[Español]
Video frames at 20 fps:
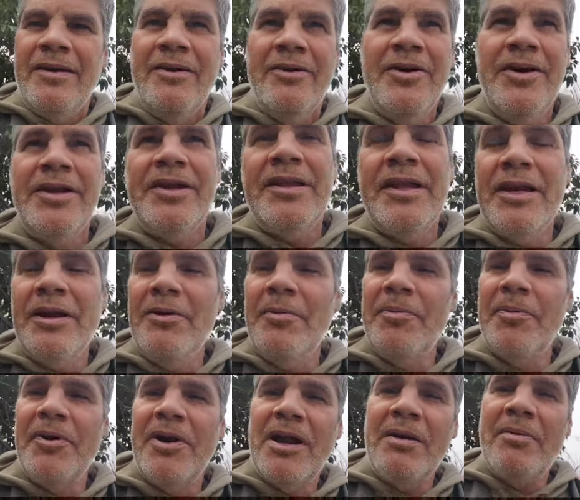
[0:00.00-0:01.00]
Oye,
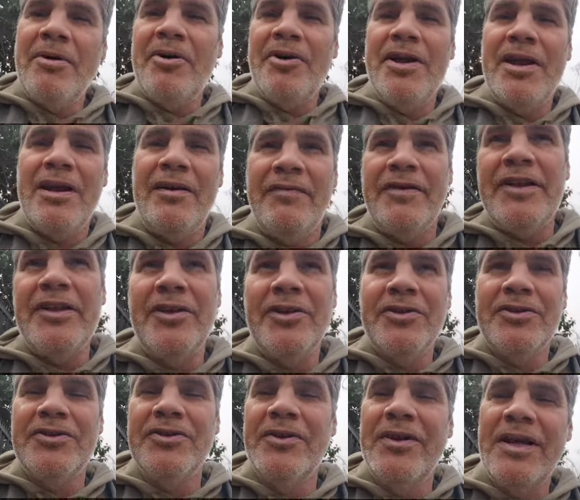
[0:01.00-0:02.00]
tenemos programa hoy a las
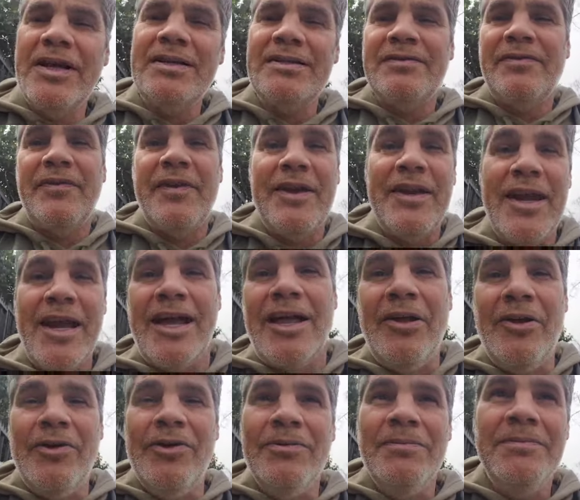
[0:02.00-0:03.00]
22 horas,
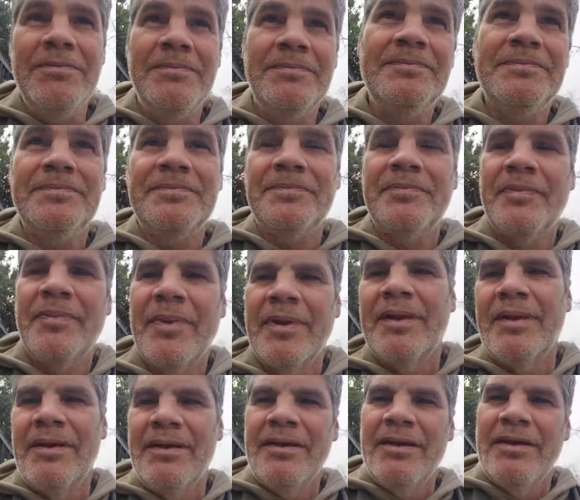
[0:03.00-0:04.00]
feriado.
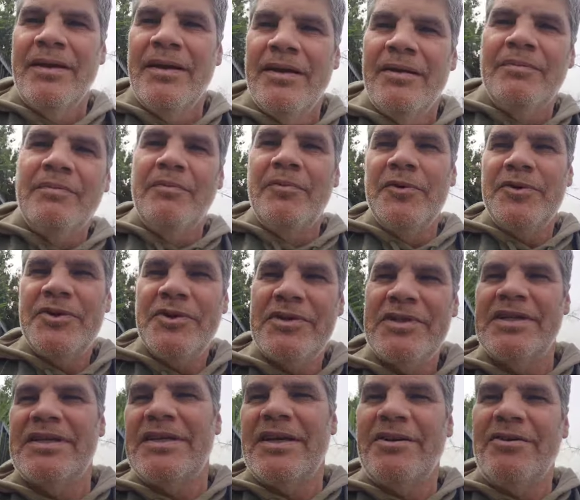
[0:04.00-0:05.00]

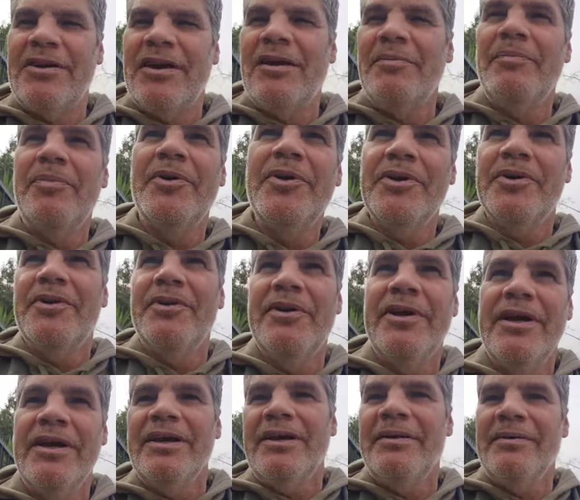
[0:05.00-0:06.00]
Muchos se echaron al pollo
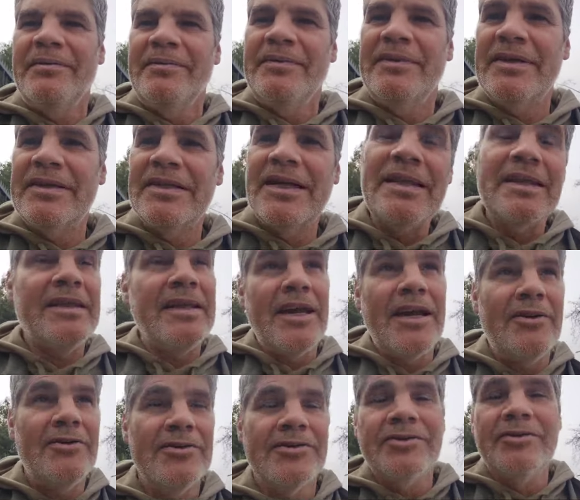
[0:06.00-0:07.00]
de,
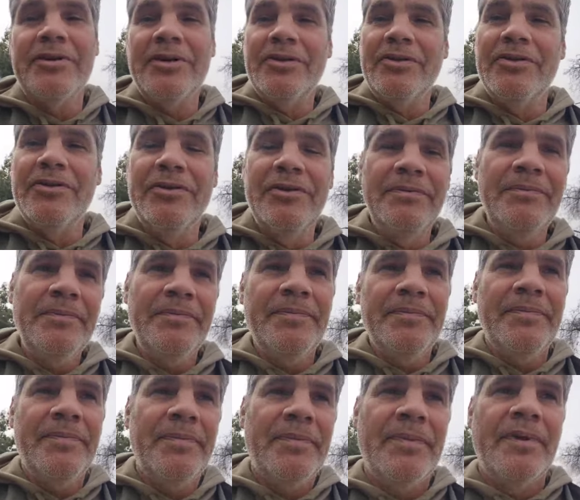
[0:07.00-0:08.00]
Santiago, sobre todo.
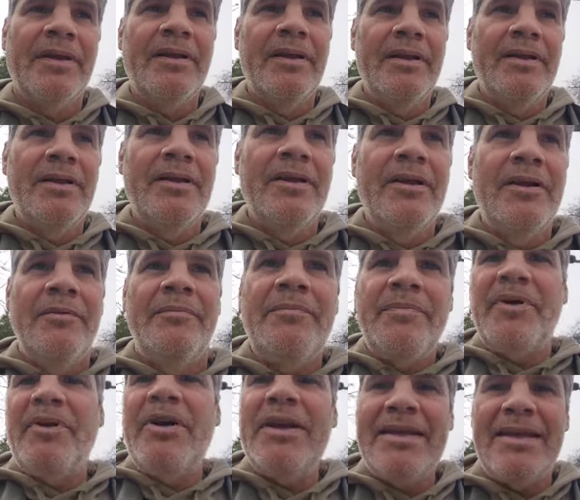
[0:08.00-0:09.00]

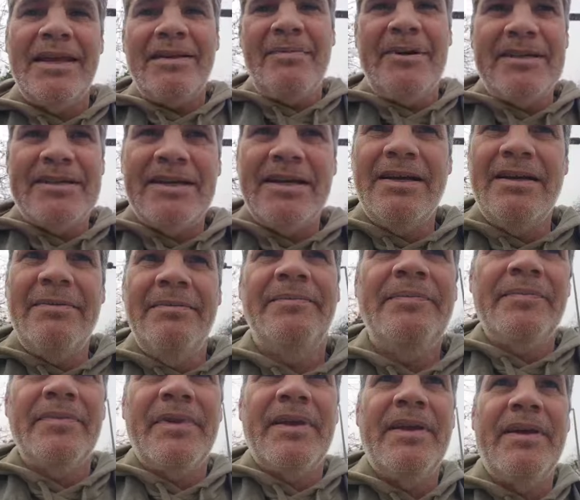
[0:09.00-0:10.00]
Pero hay temas, ¿ah?
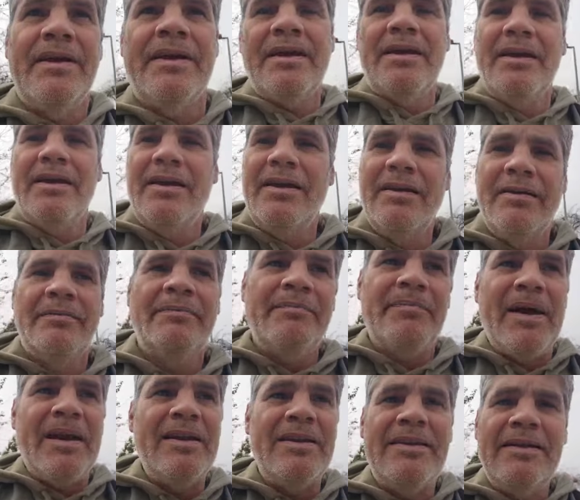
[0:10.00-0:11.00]
Eh,
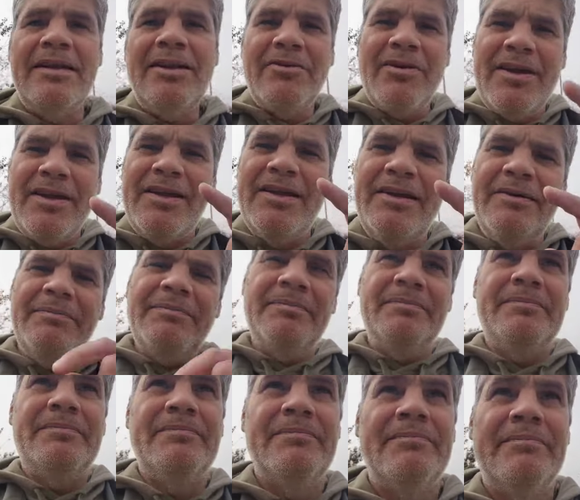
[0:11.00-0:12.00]
Palestino ayer,
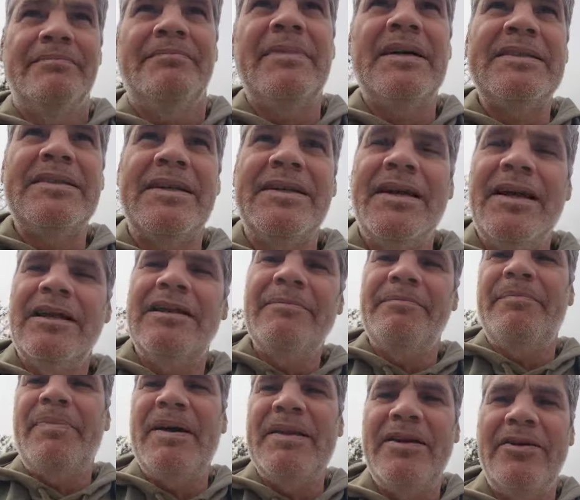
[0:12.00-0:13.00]
más allá del
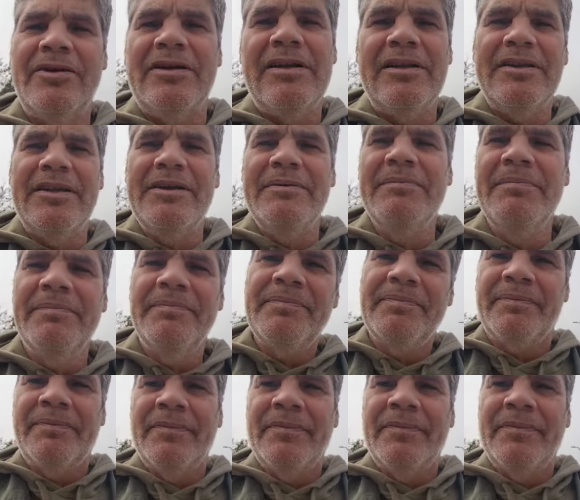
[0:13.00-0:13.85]
empate con el DIM,